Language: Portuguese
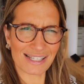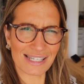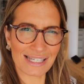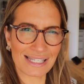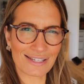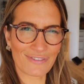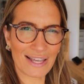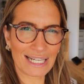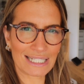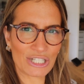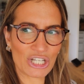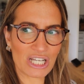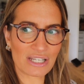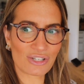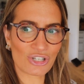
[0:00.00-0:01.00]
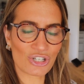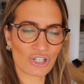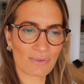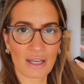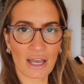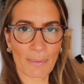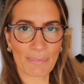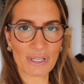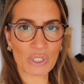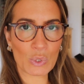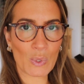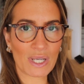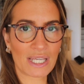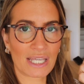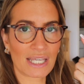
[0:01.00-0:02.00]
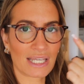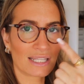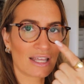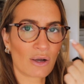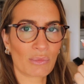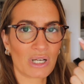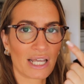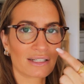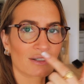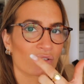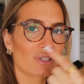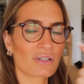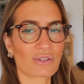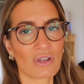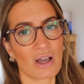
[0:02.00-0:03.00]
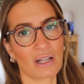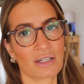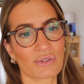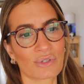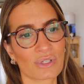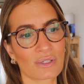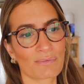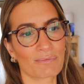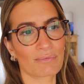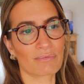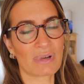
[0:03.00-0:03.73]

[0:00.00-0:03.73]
é assim que se fala, gente? A pessoa que dá uma olhada nos seus olhos?